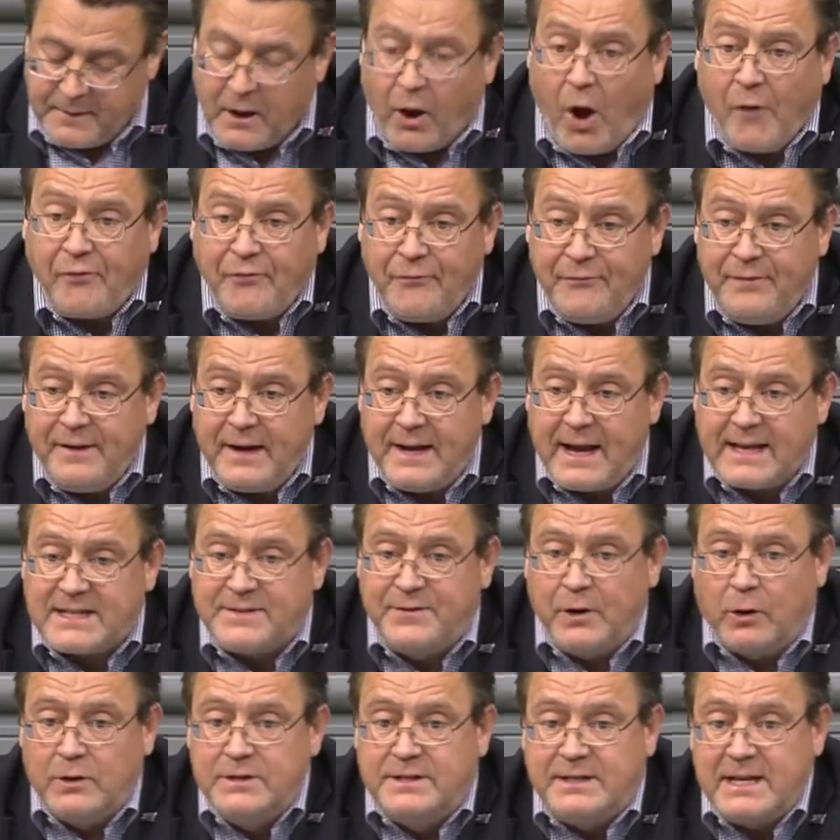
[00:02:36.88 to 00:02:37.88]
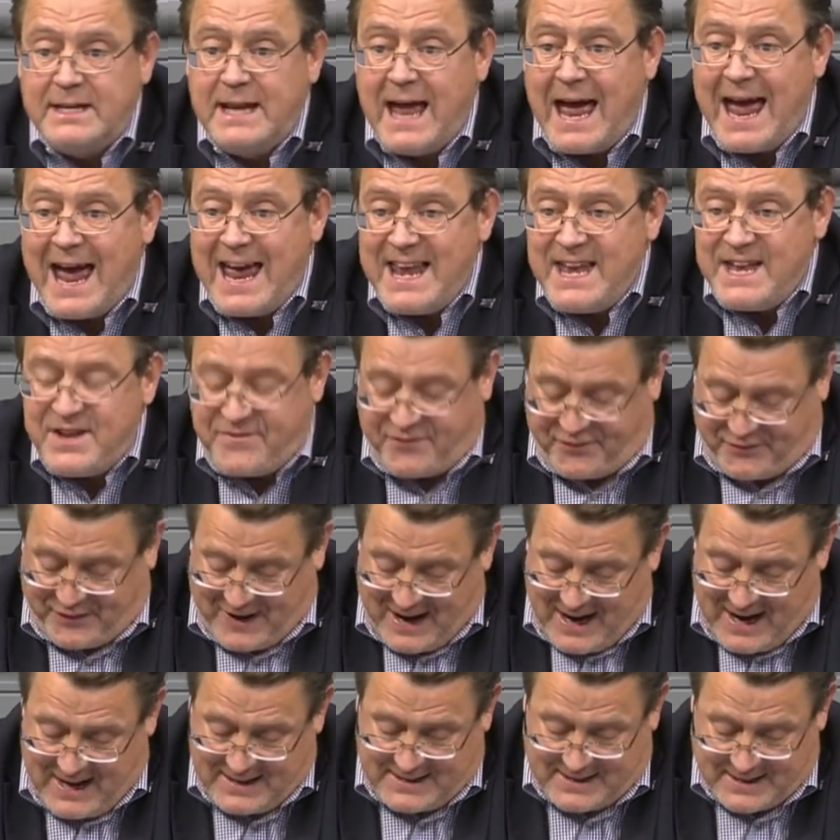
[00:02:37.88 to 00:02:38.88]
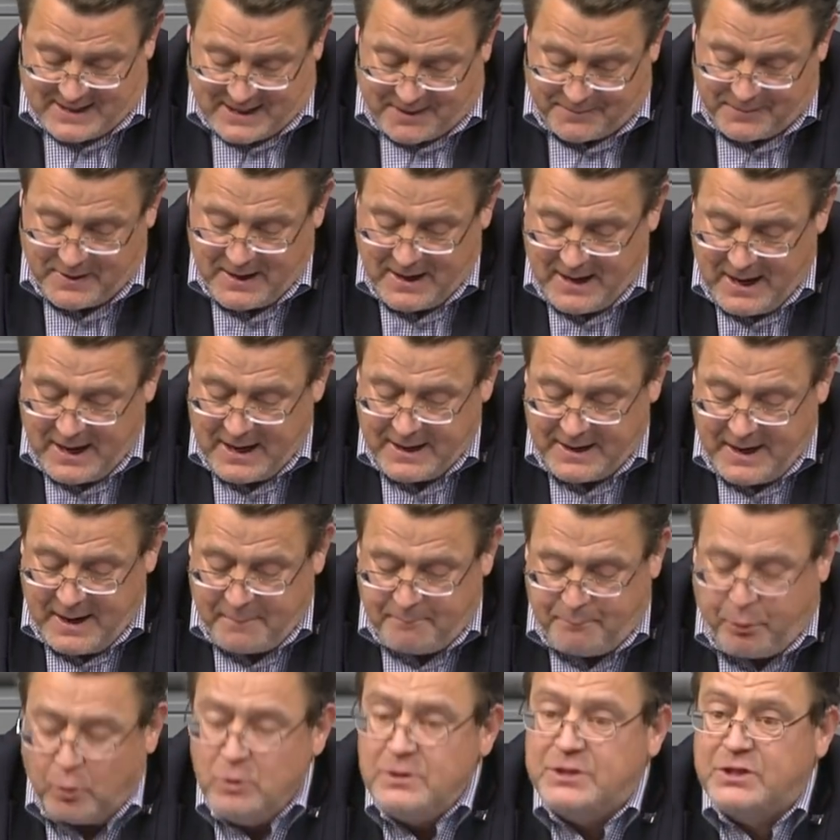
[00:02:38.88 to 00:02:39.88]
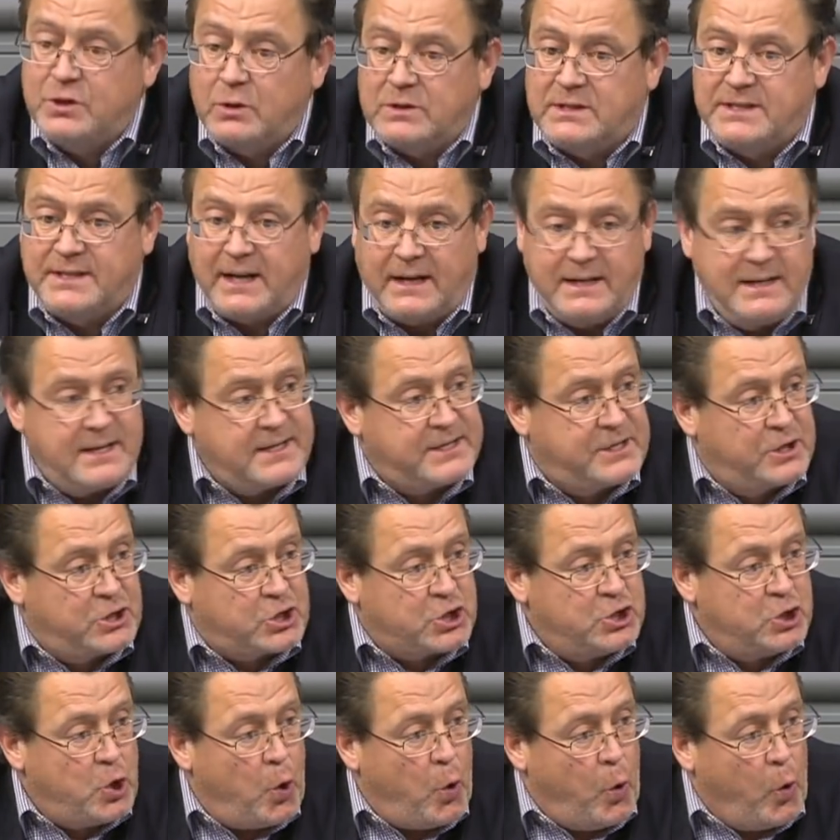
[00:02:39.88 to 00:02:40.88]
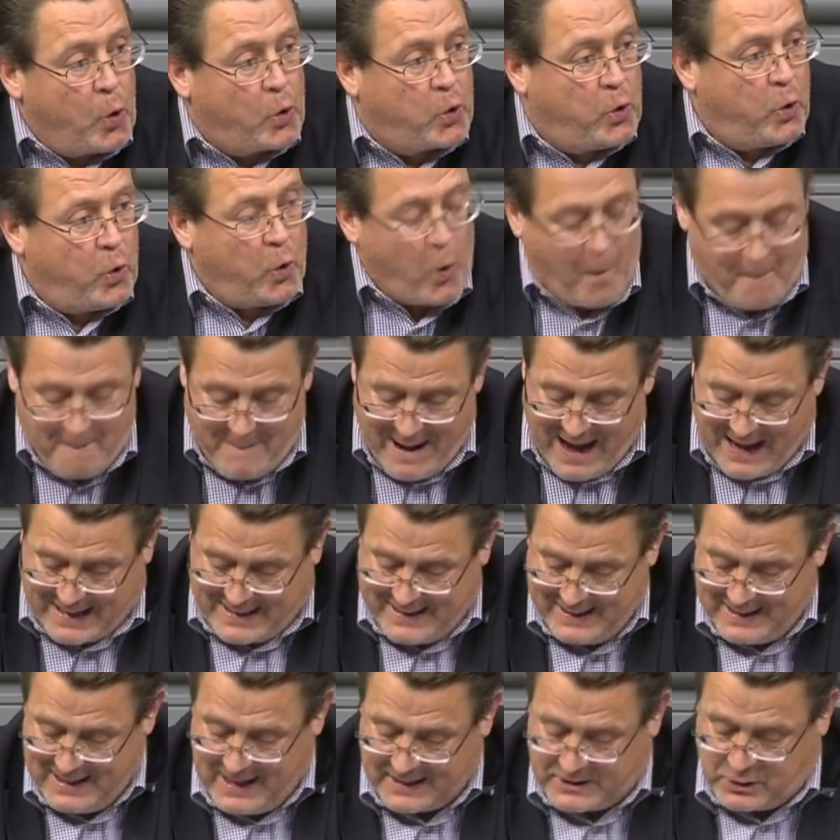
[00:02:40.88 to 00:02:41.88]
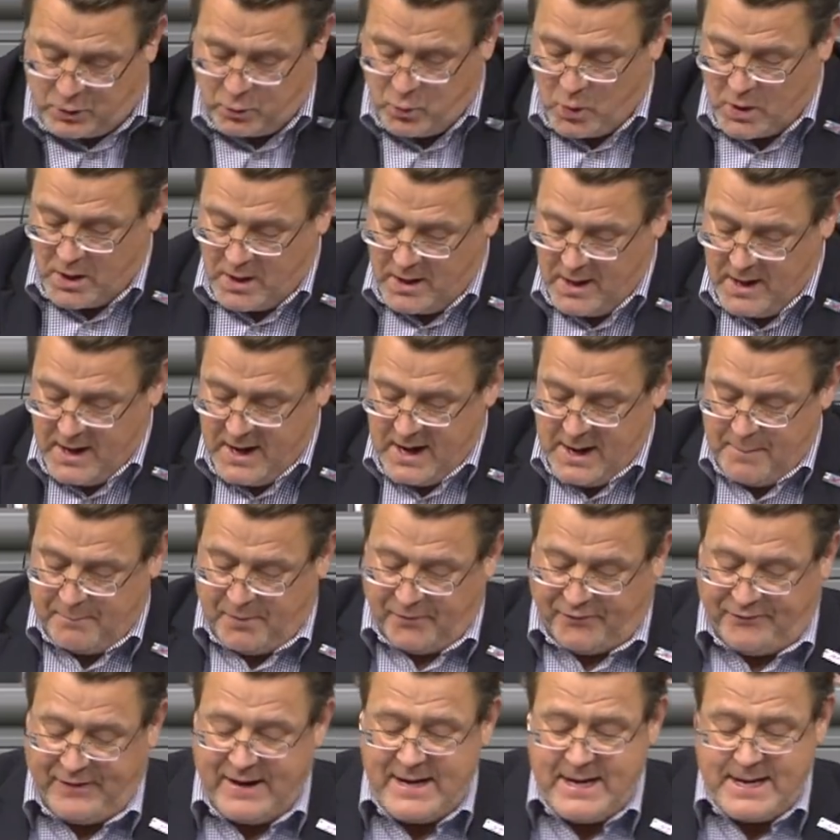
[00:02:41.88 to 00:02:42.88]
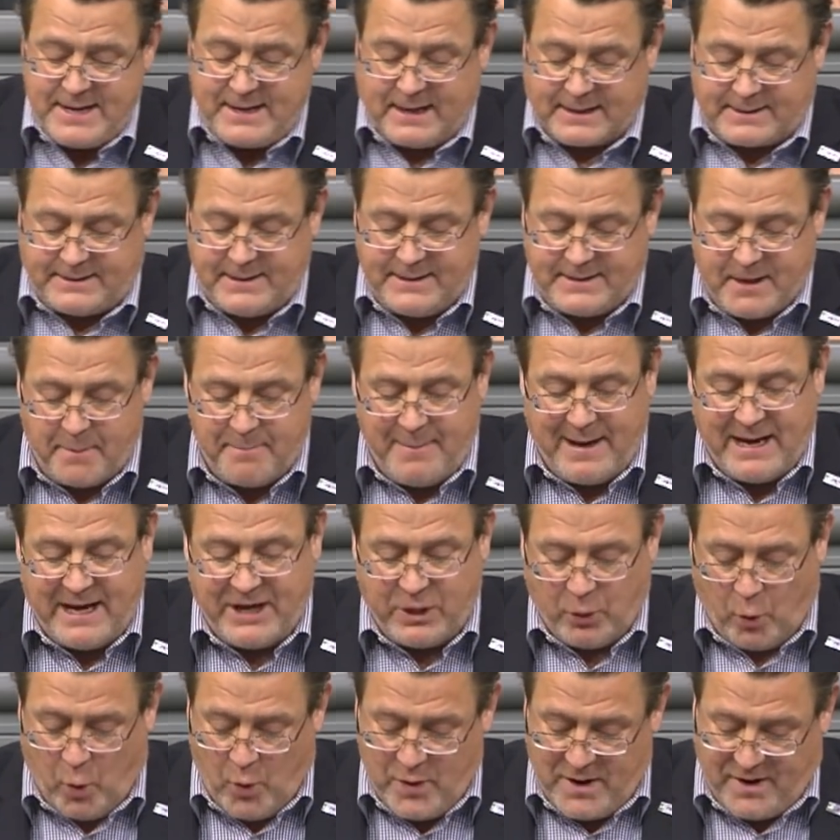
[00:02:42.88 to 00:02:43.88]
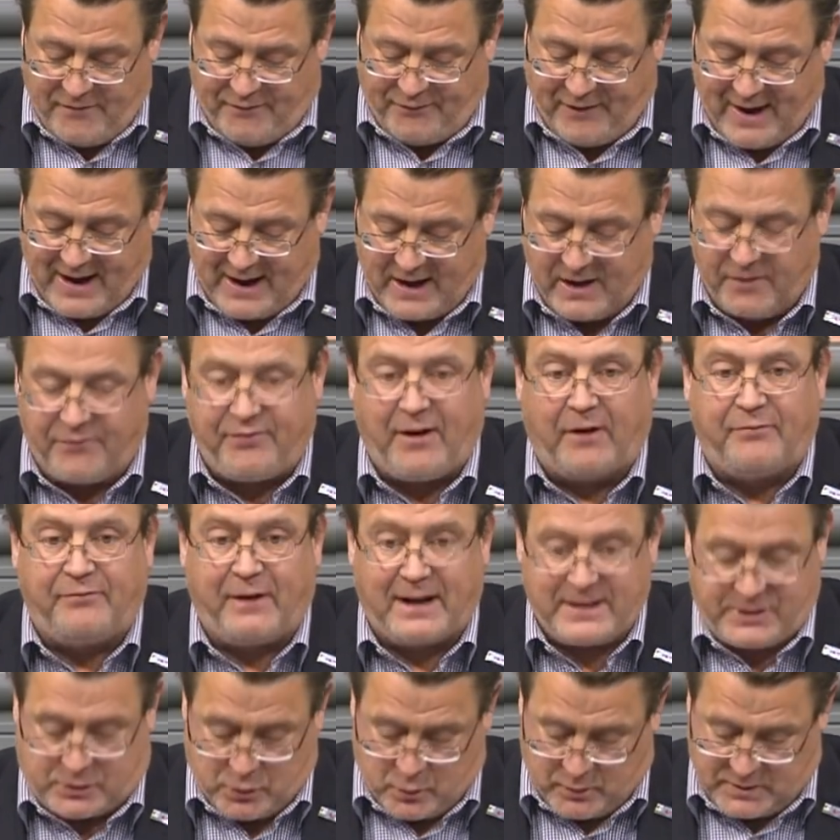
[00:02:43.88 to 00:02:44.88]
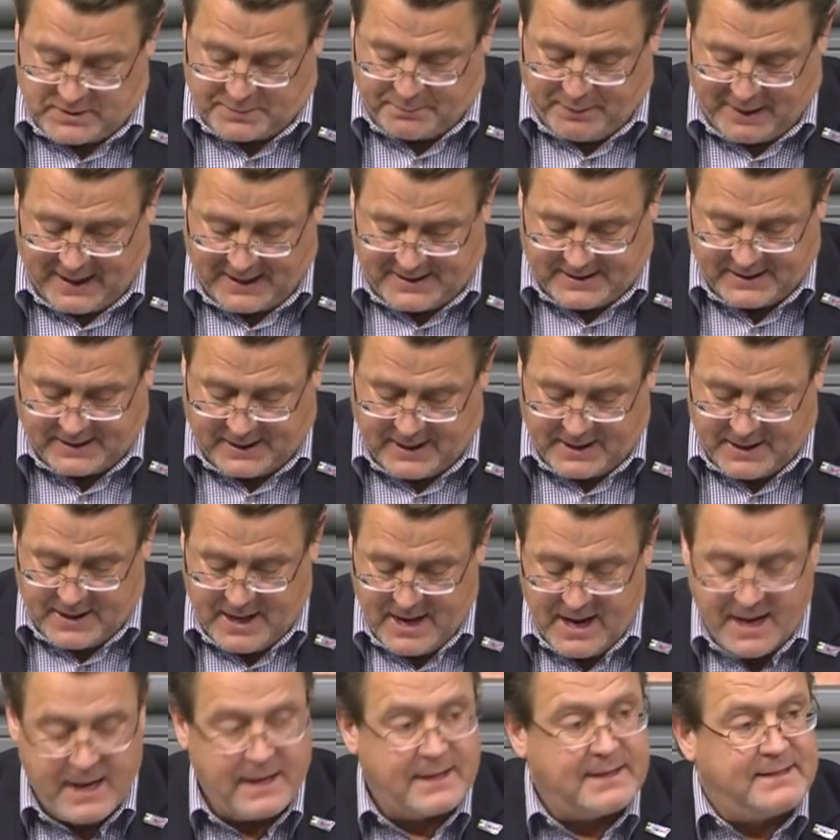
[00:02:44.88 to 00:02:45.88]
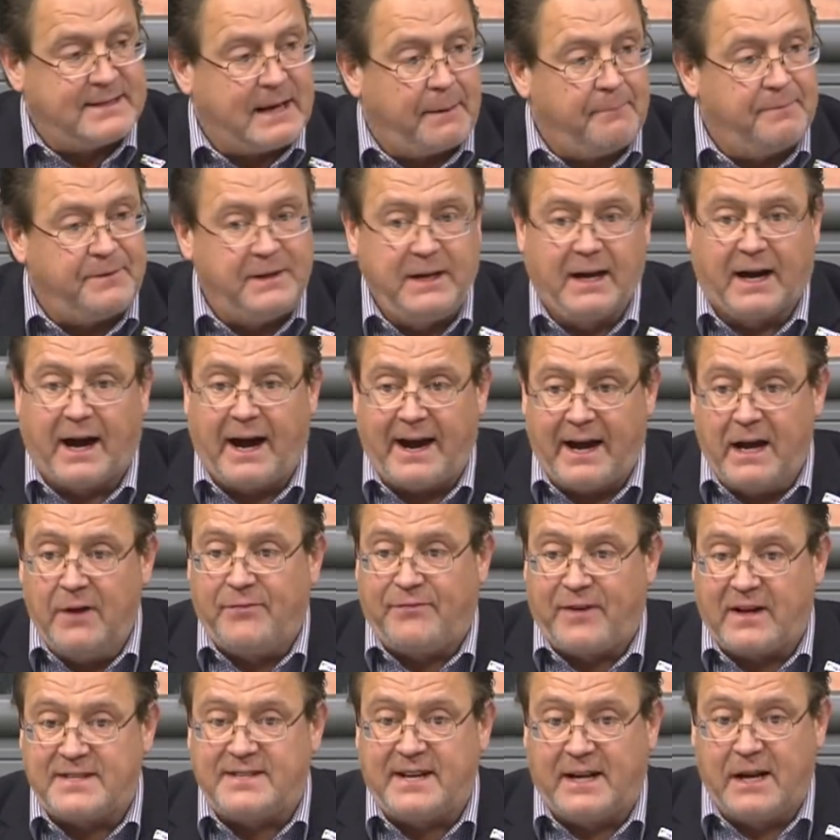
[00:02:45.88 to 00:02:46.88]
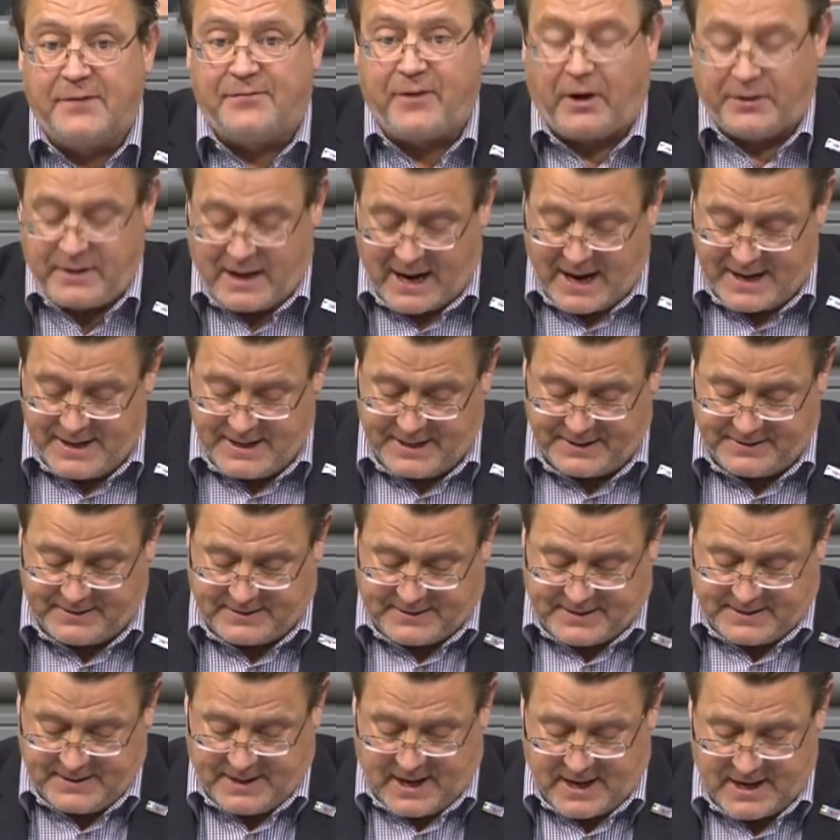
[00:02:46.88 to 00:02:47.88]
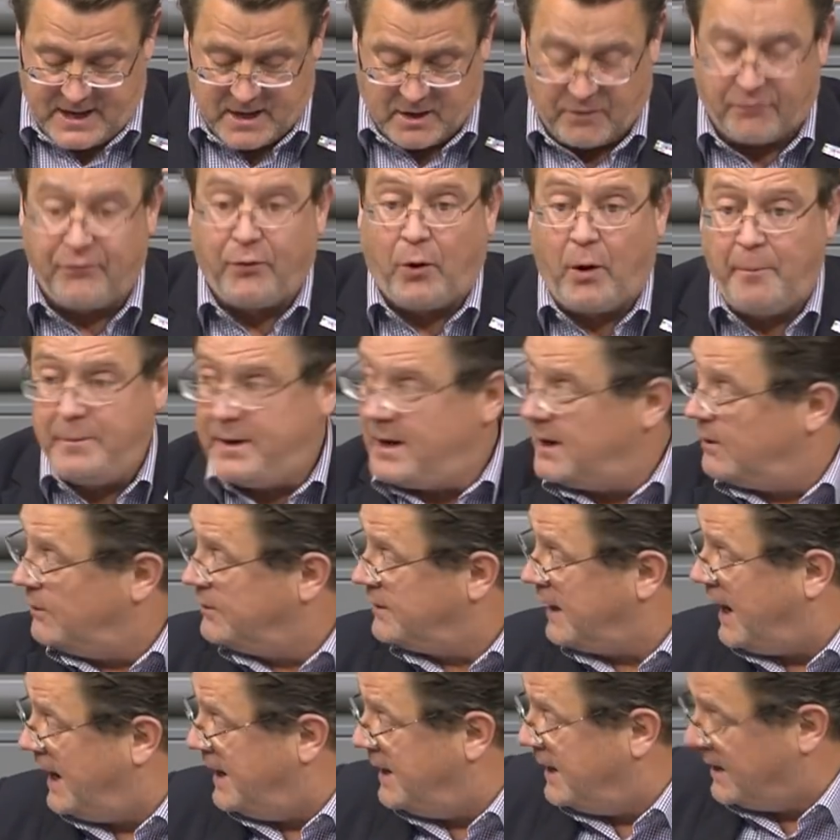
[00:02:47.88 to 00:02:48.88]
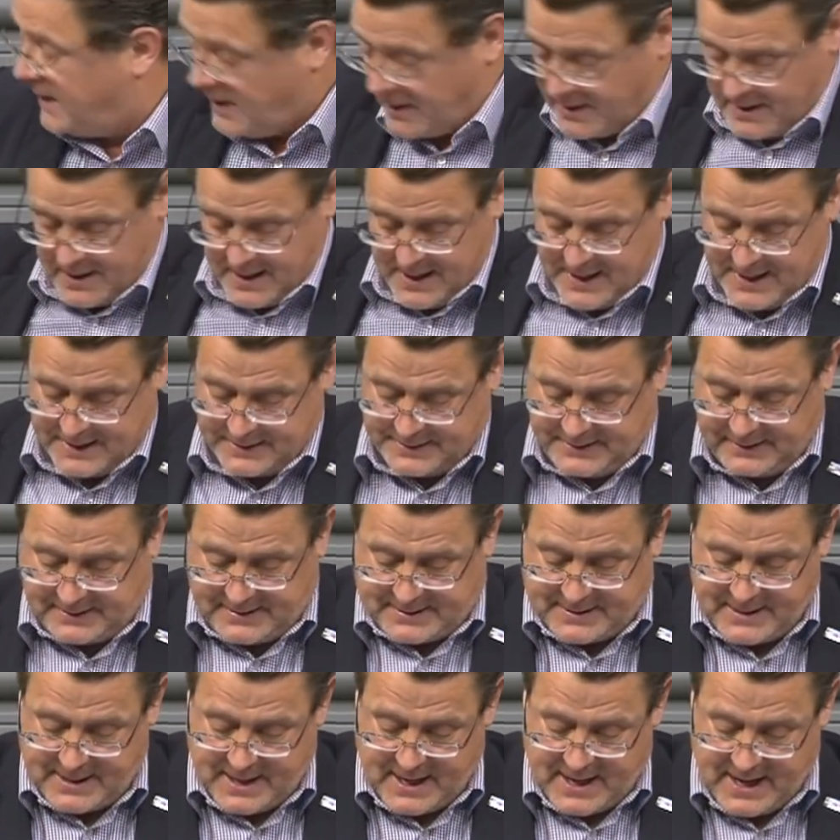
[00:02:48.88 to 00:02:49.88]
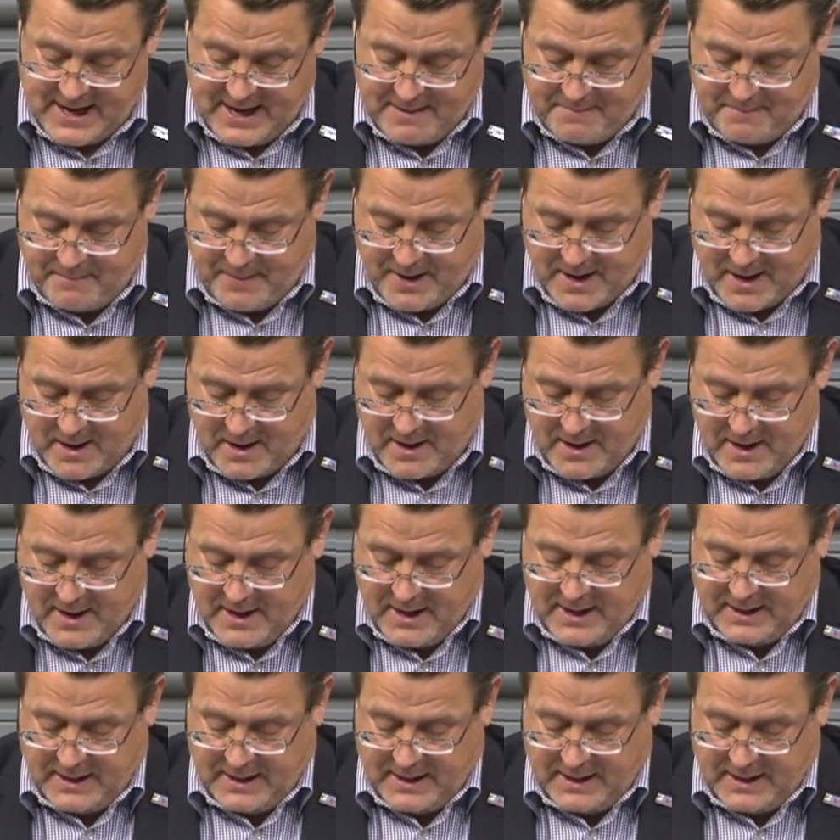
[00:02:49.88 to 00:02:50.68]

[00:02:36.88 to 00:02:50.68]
hoffen wir dass wir uns in der Endphase der bundsozialistischen Öko-Merkelatur befinden, dass diese millionenfache Verfassungsbrecherin samt ihrer Helfershelfern, einige sitzen ja hier vor mir und einige sitzen hier neben mir,